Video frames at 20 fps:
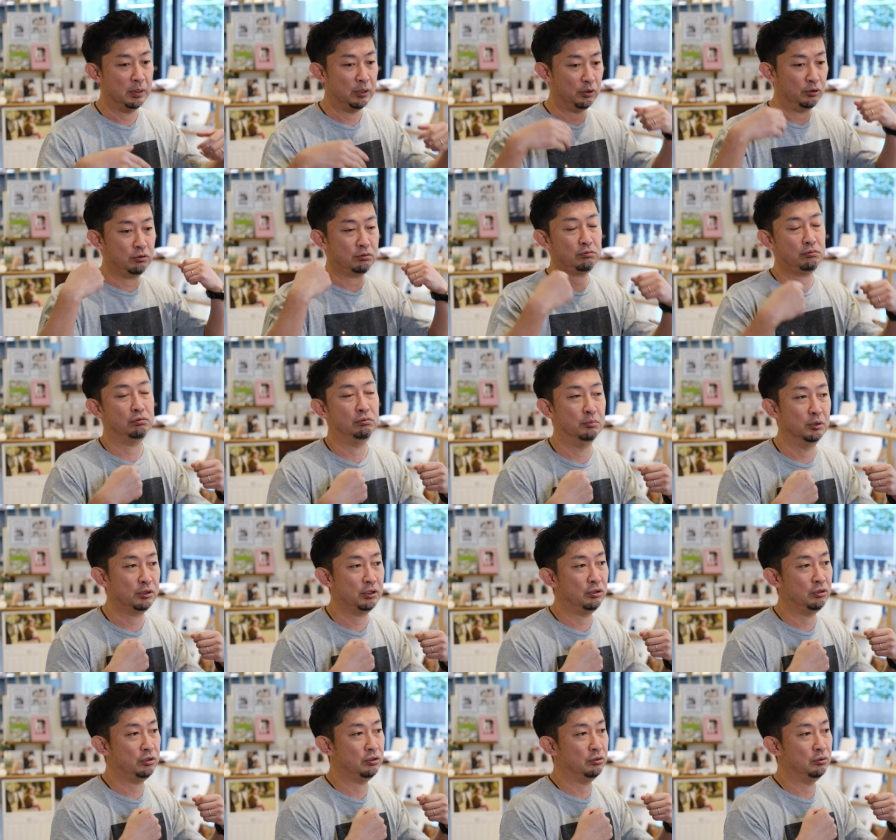まあ、リュックを持っ
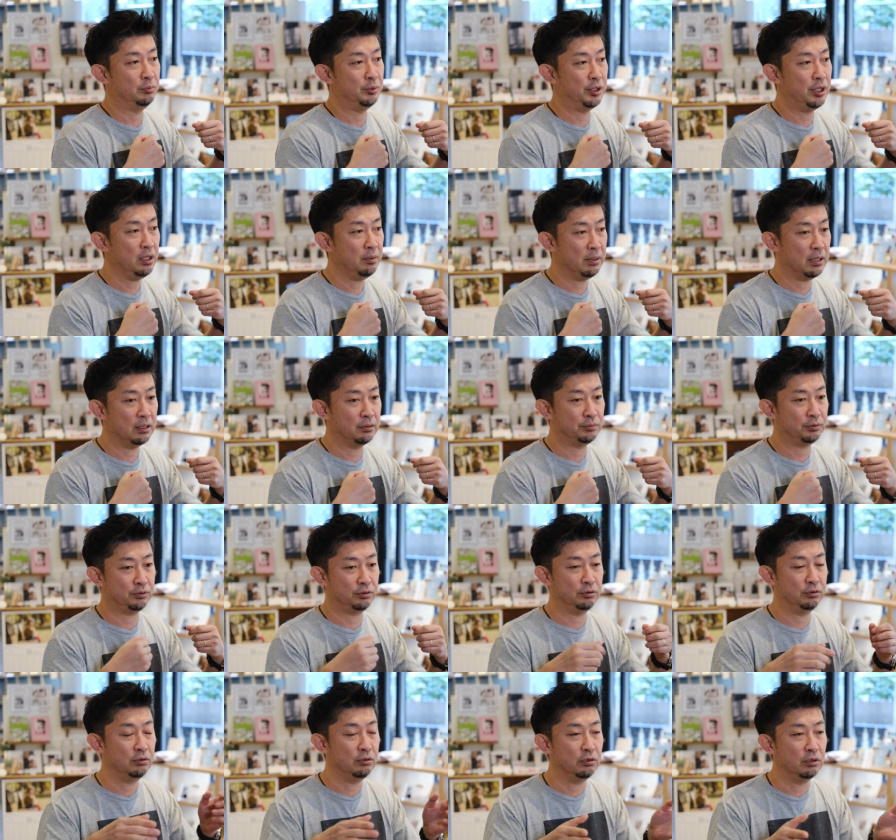てる人でもいれば普
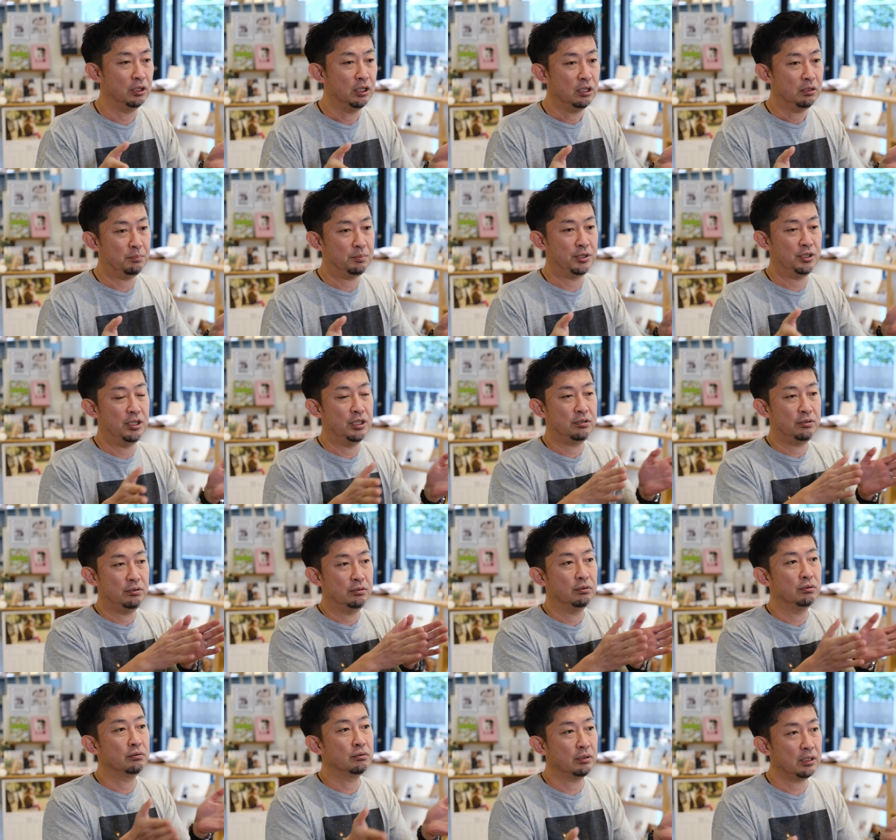通のビジネス
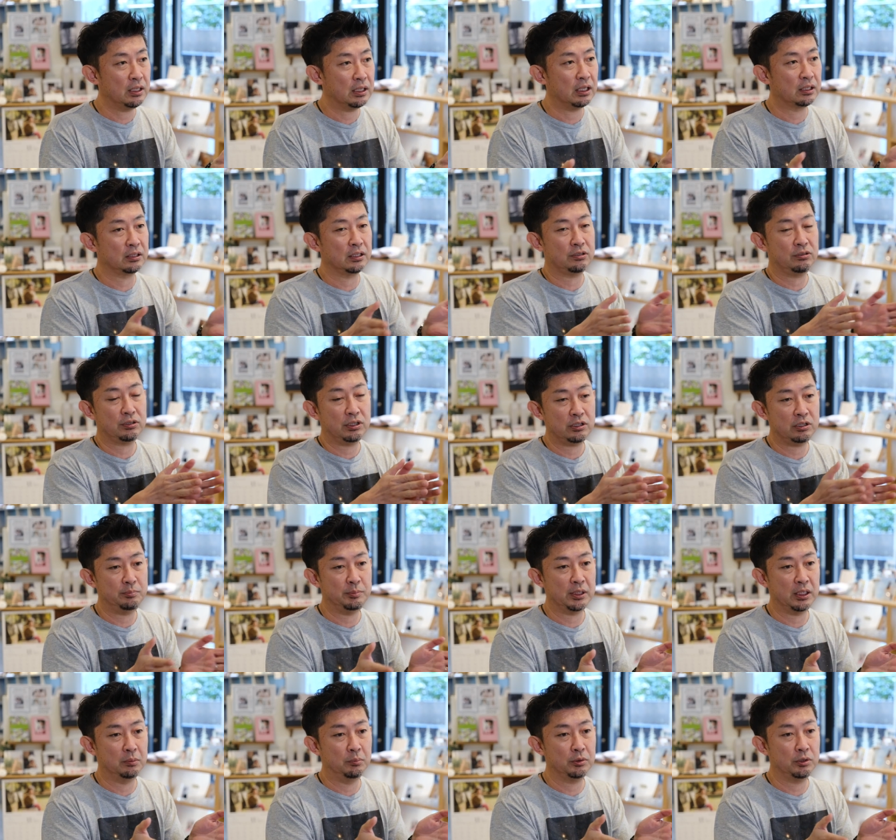用のねアタッシュケースみ
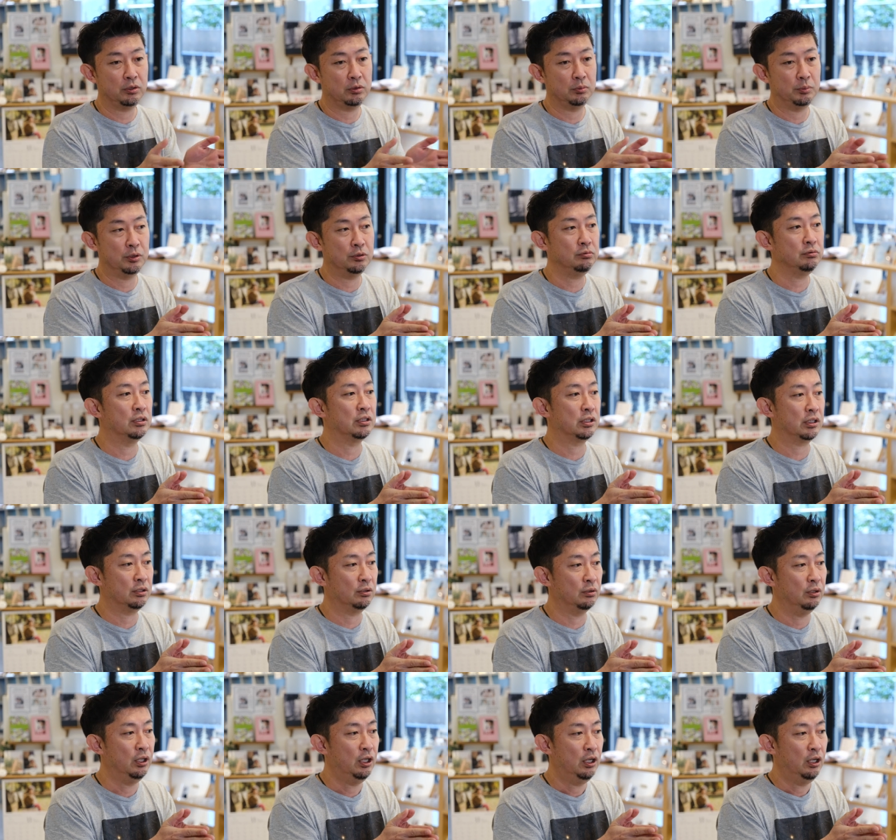たいなの持ってる人もいるんですけ
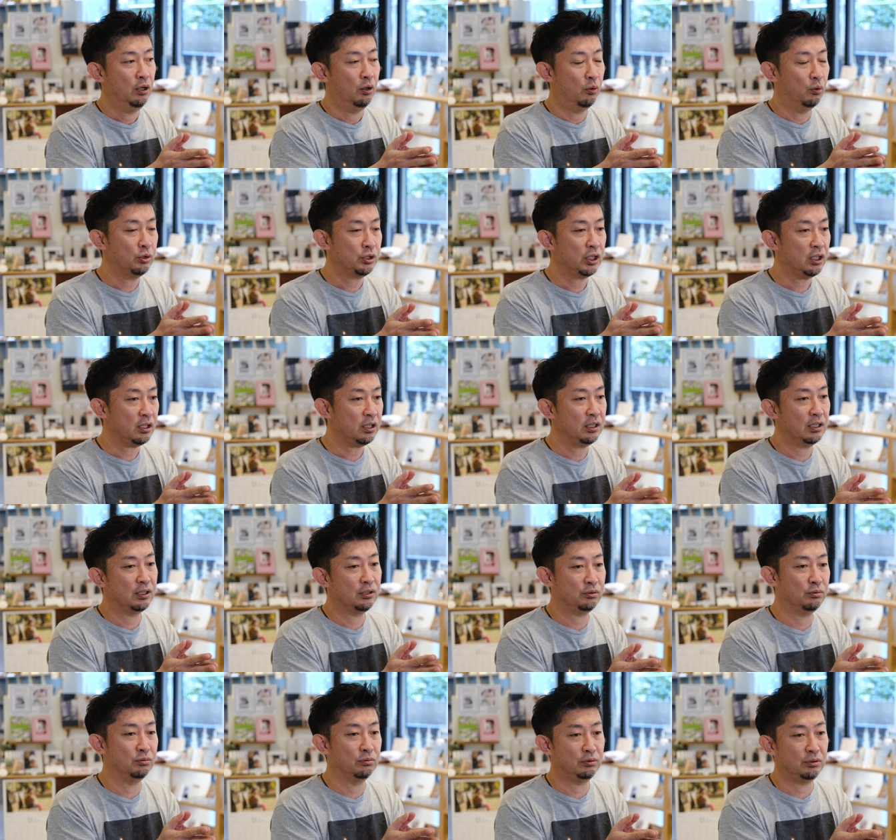どおしゃれな
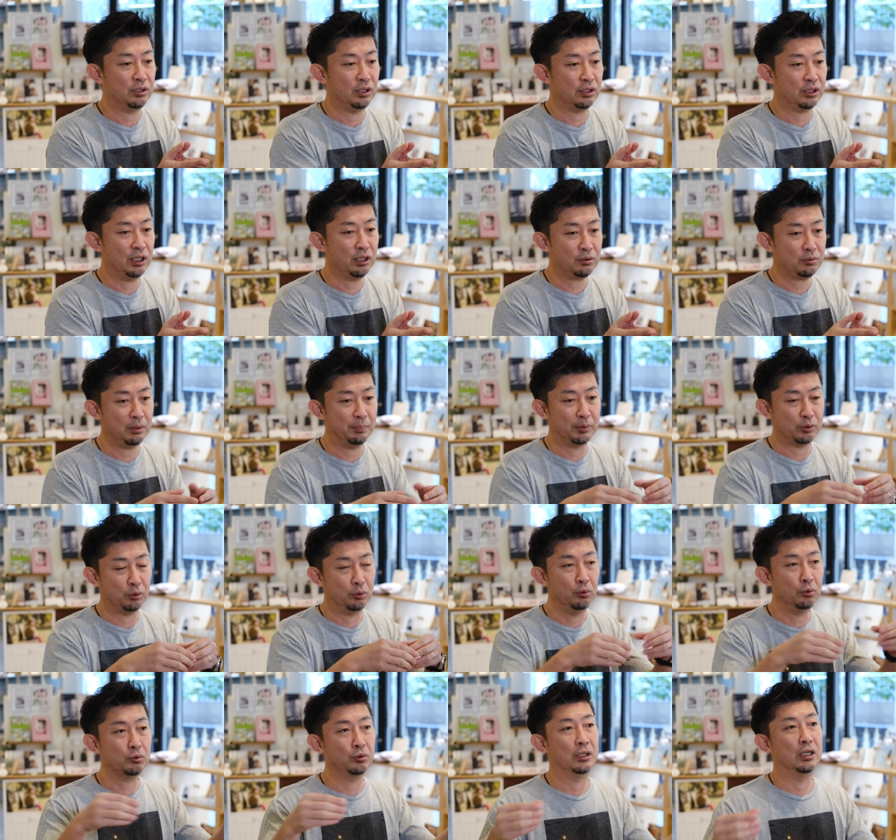人って結構やっぱ
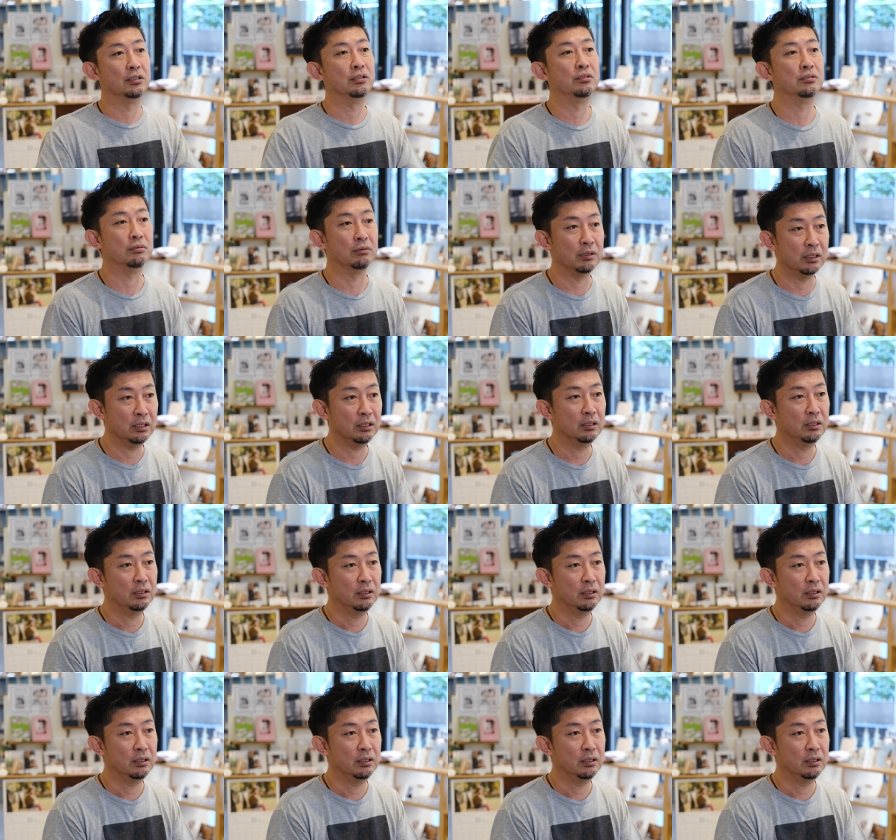トートなんですよね